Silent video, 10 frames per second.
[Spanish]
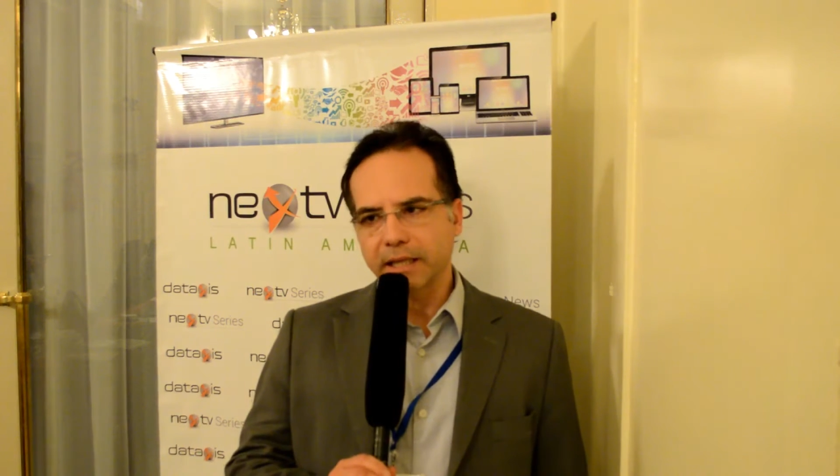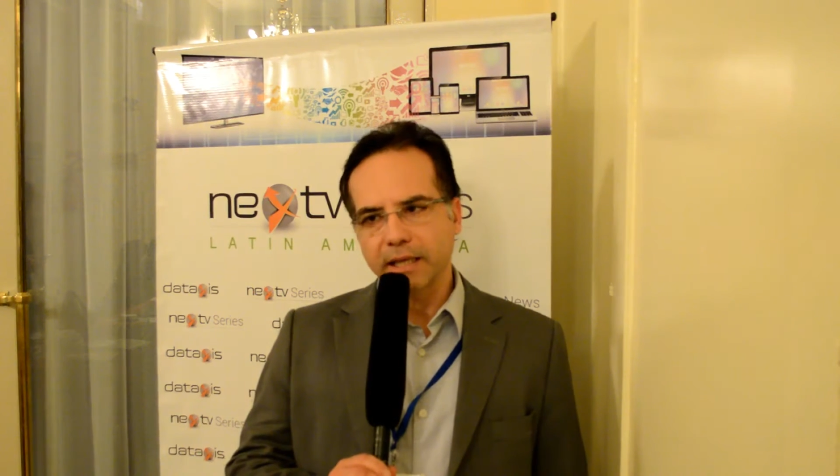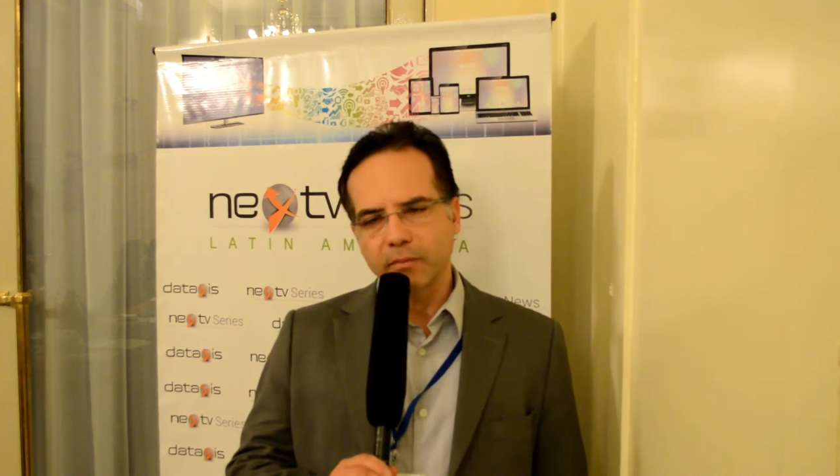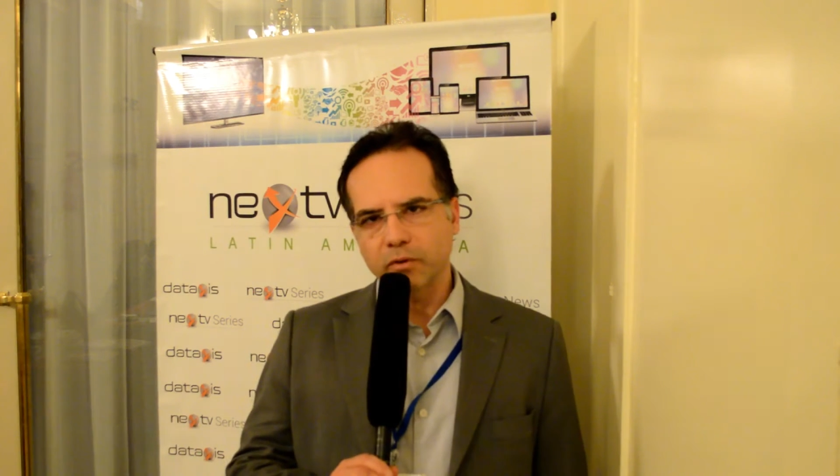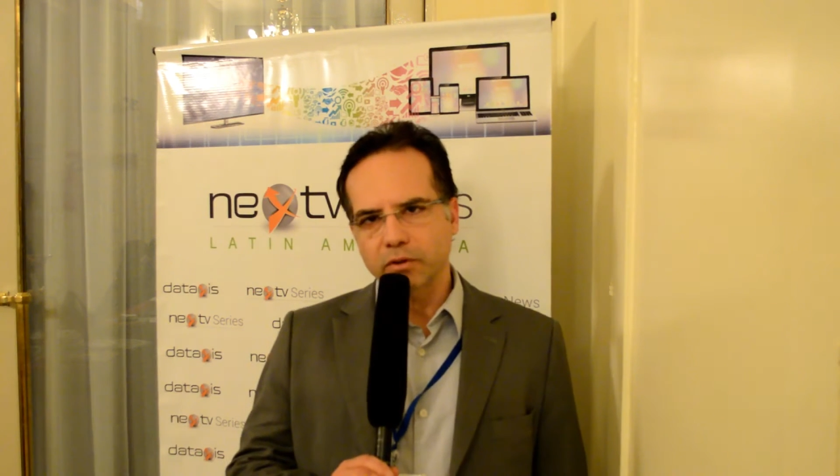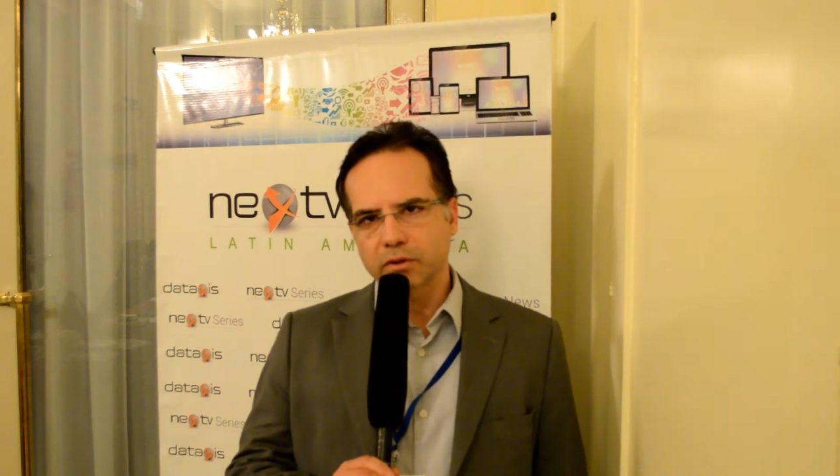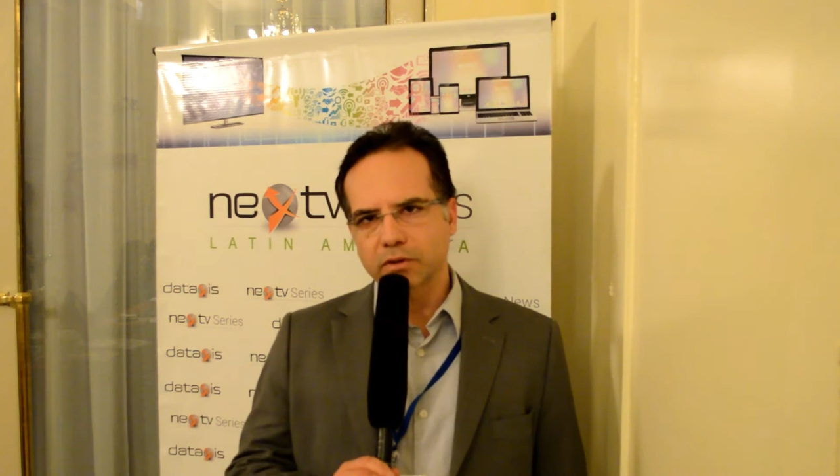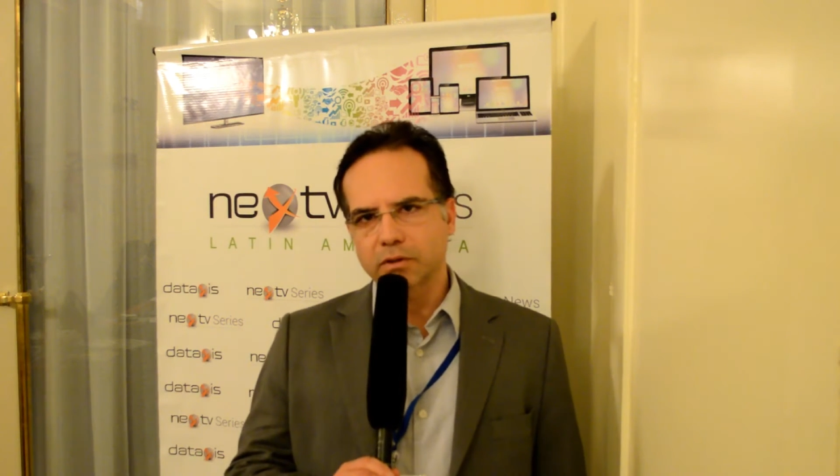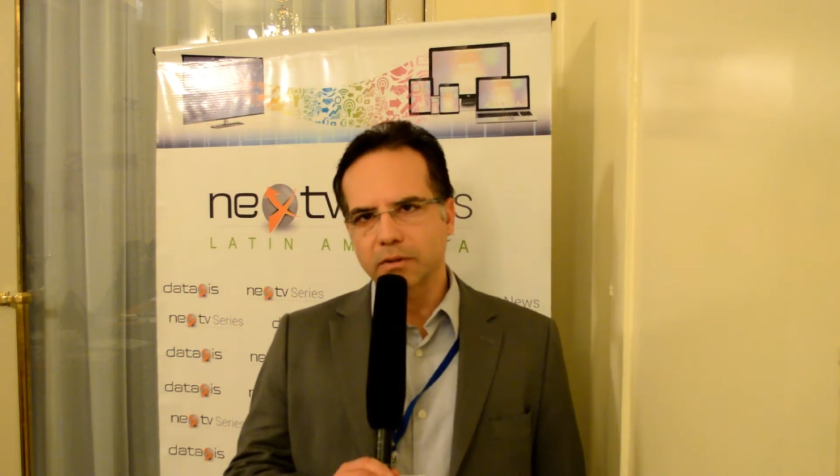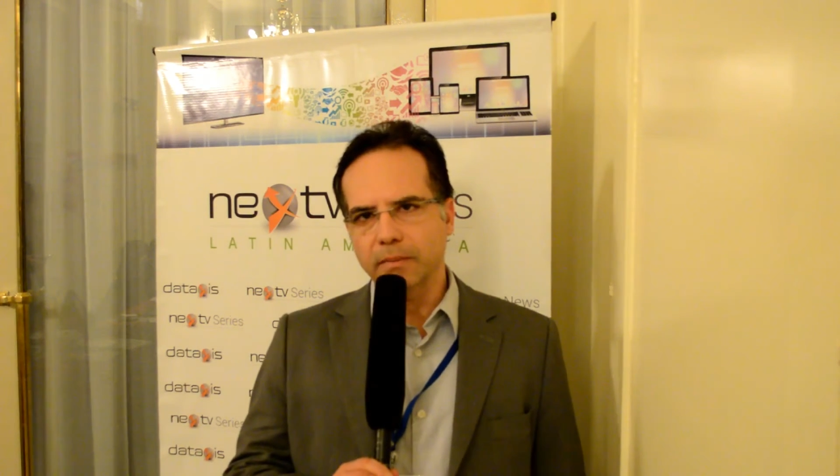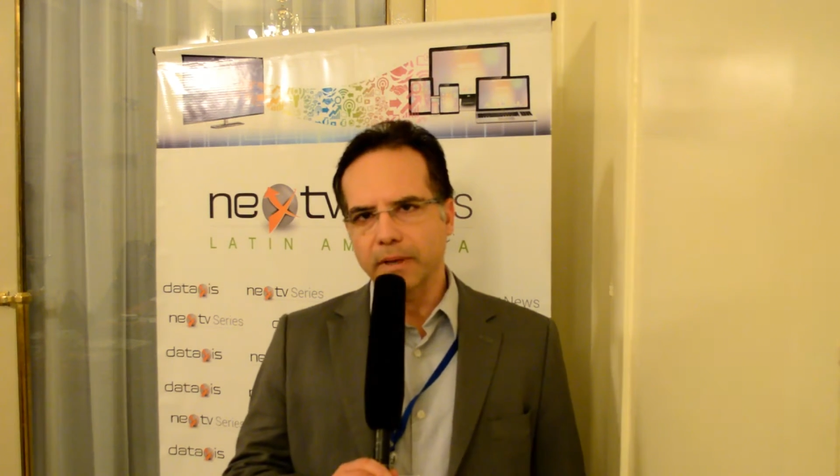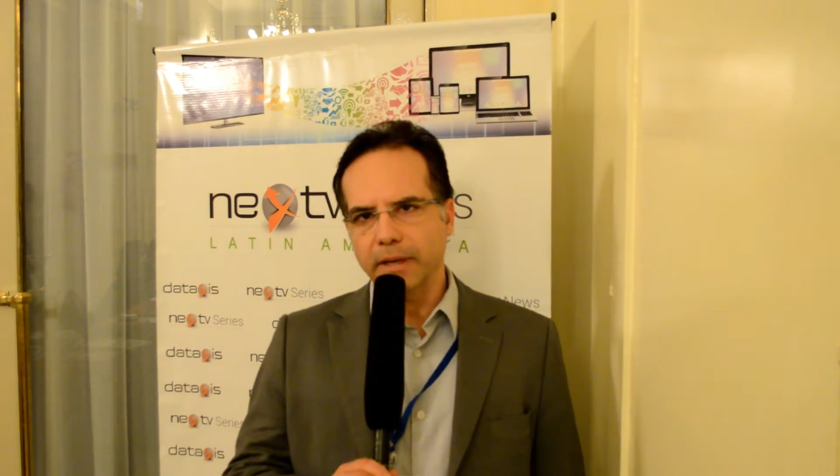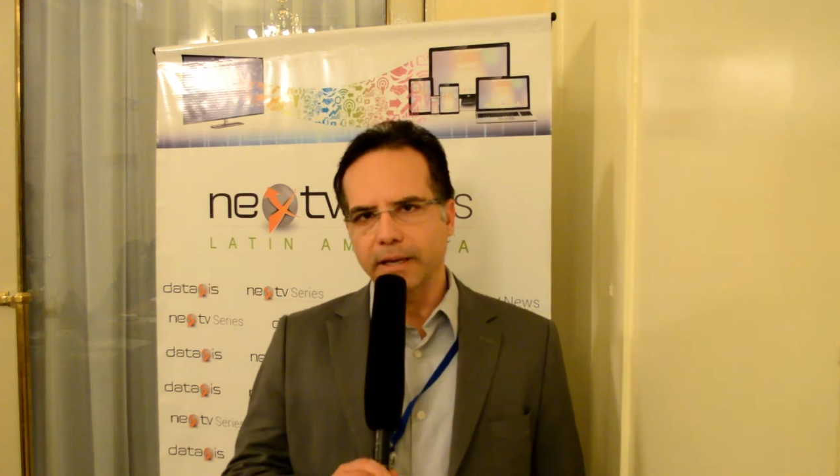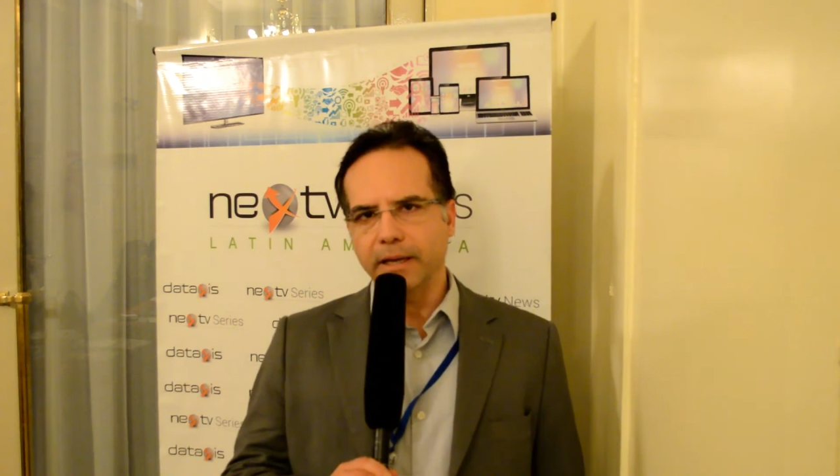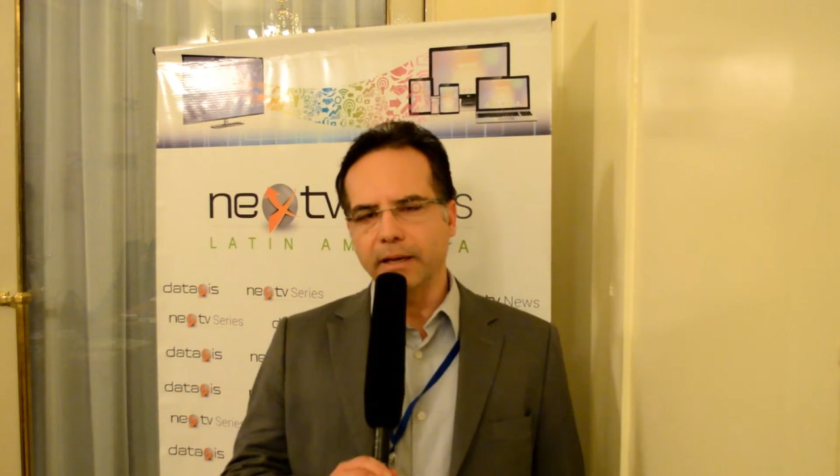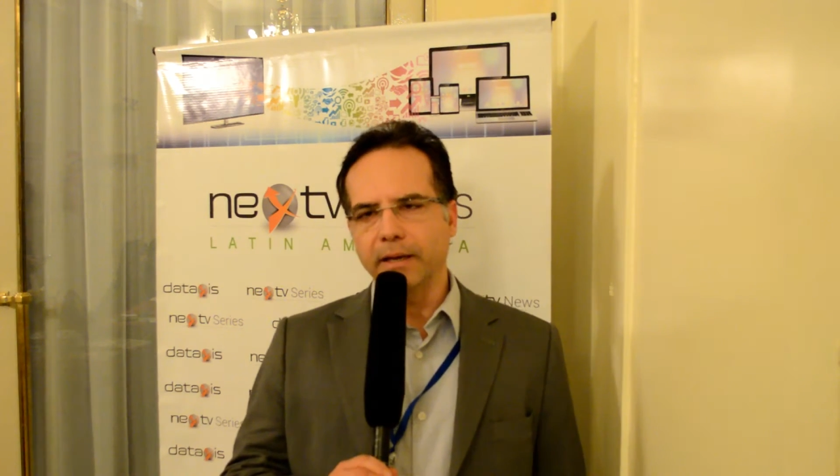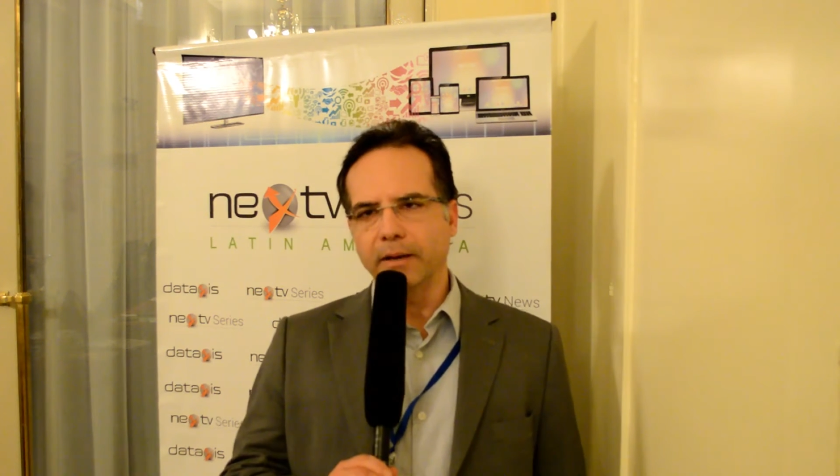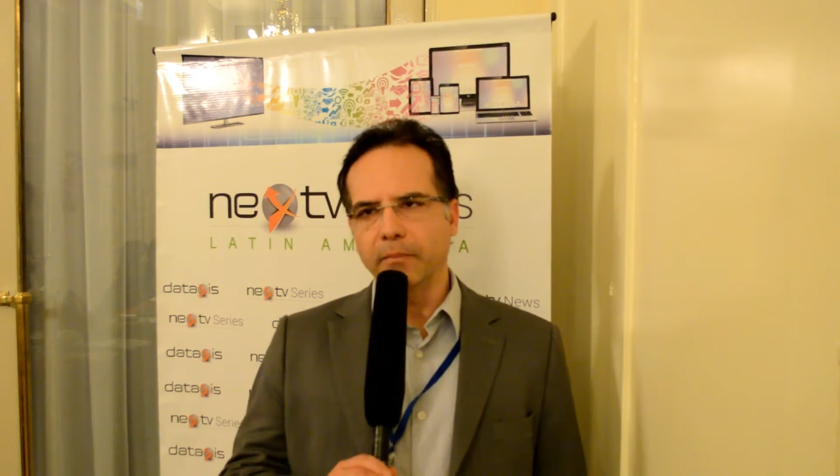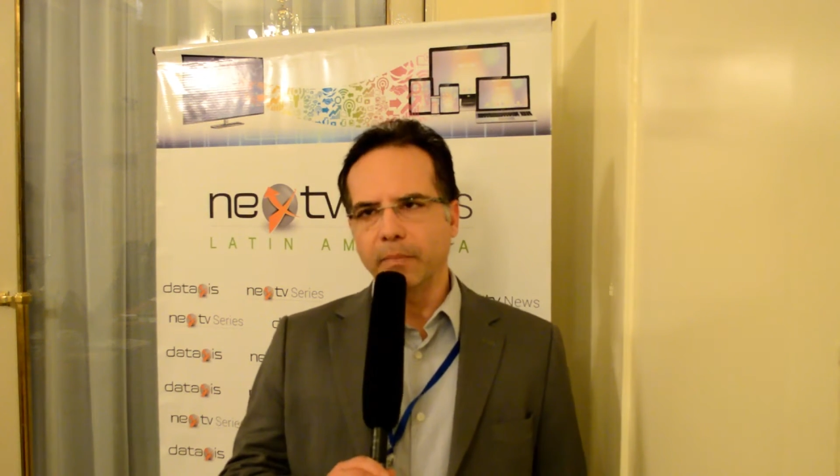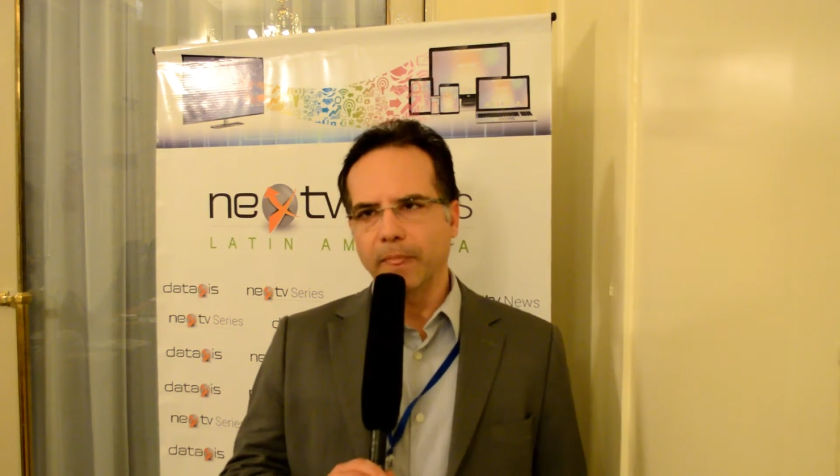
tenemos eh,